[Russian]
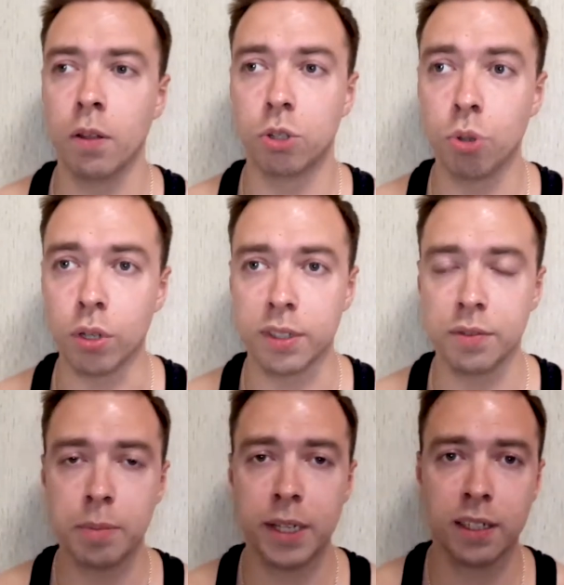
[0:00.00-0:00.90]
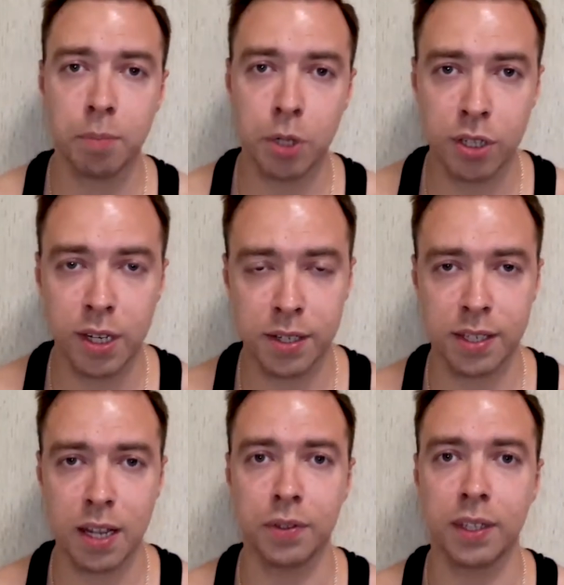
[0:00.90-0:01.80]
то ты внимательно почитай
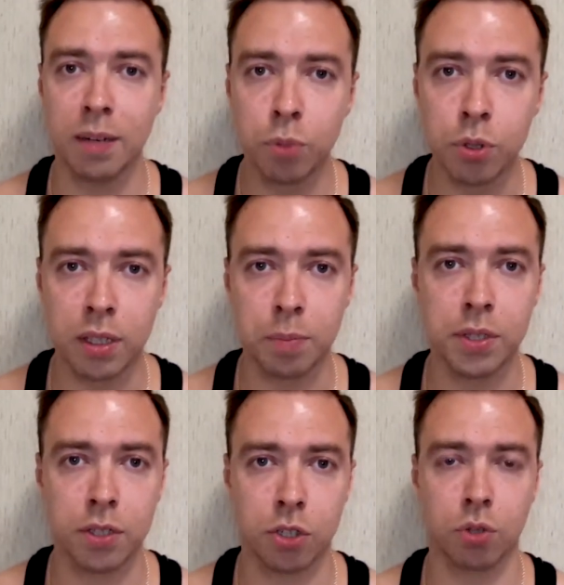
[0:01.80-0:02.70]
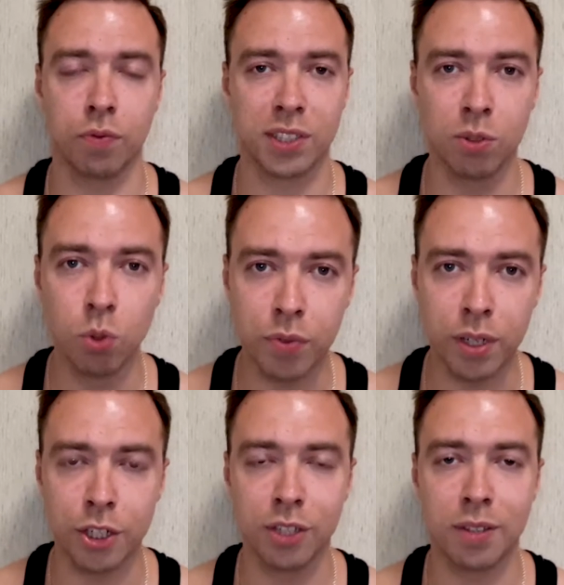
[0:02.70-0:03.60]
состав, и там будет написано, что в основе
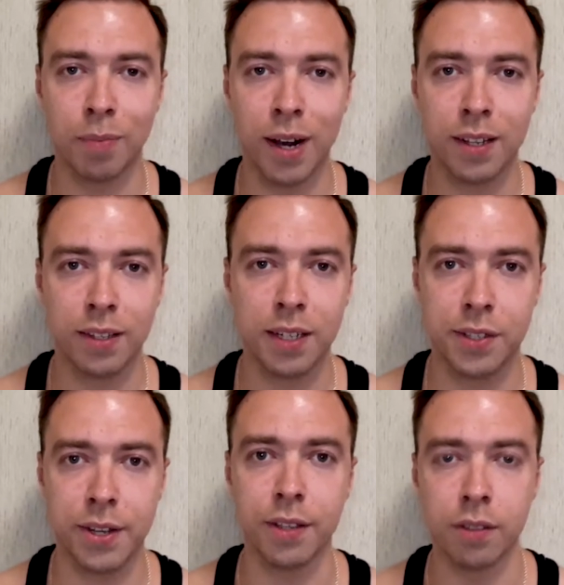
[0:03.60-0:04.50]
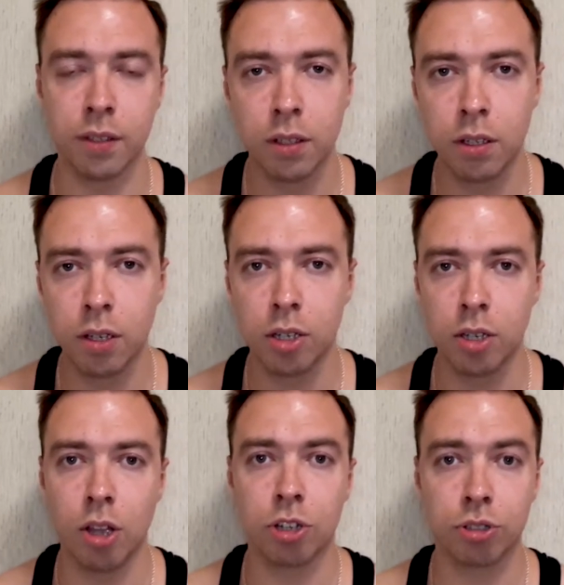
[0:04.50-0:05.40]
лежит мальтодекстрин.
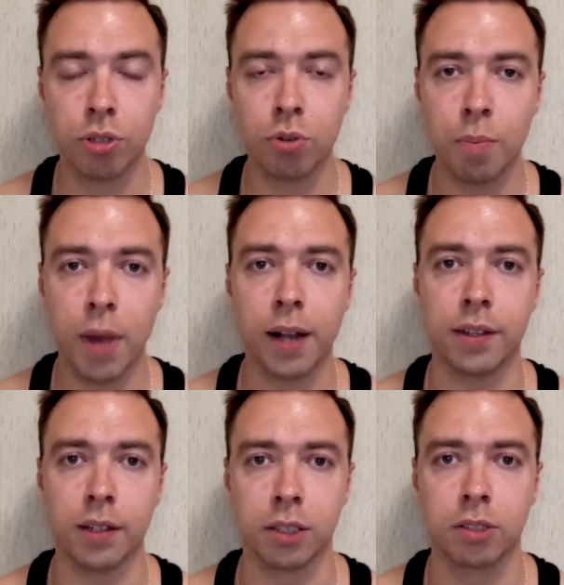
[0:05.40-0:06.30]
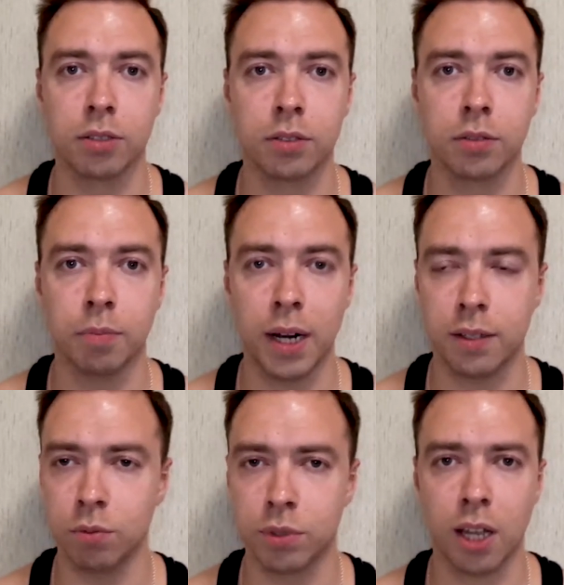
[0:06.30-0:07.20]
Что такое мальта? Маль,
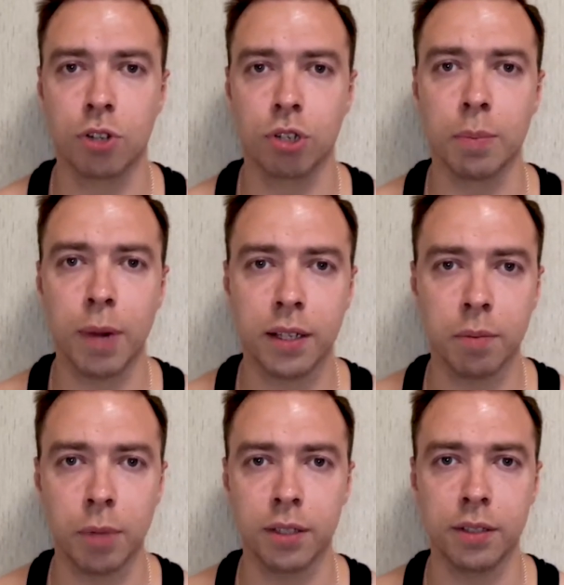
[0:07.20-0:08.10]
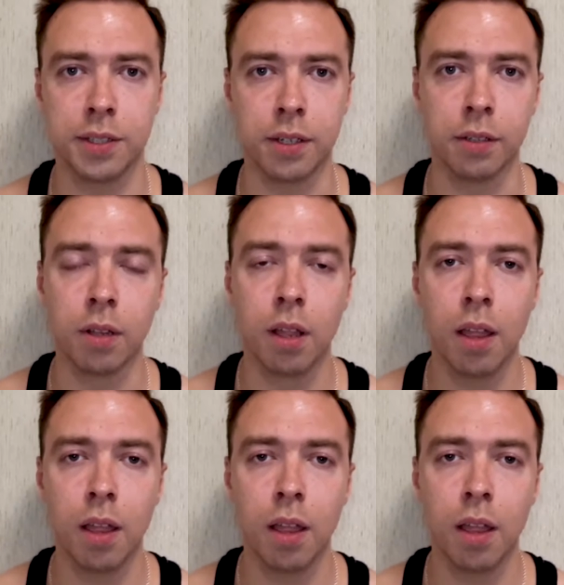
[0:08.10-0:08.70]
ну, сокращенно мальта, мальтодекстрин.